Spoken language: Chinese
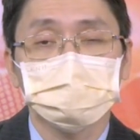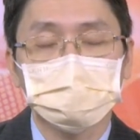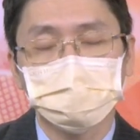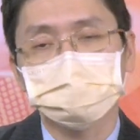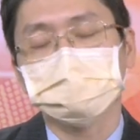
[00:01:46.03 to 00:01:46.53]

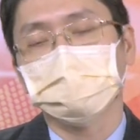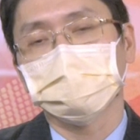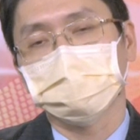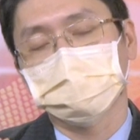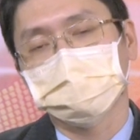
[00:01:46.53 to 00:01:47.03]
那报
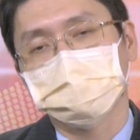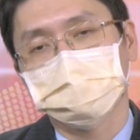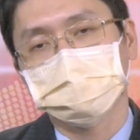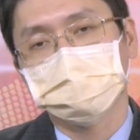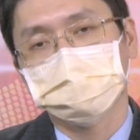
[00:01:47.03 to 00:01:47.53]
价
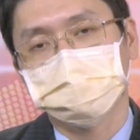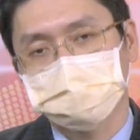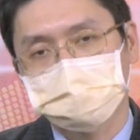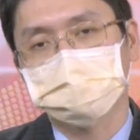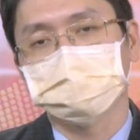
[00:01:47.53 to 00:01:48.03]

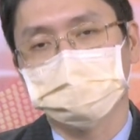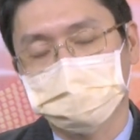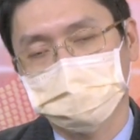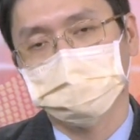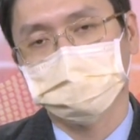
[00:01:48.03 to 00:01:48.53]
趋势
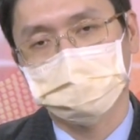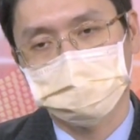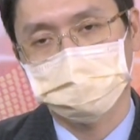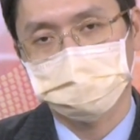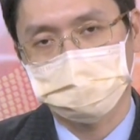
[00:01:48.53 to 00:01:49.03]

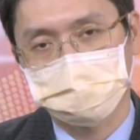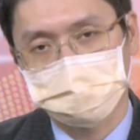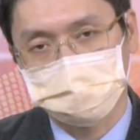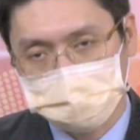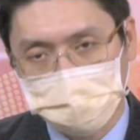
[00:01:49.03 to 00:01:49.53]

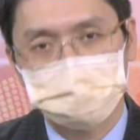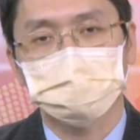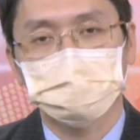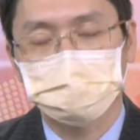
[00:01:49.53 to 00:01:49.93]
是涨价，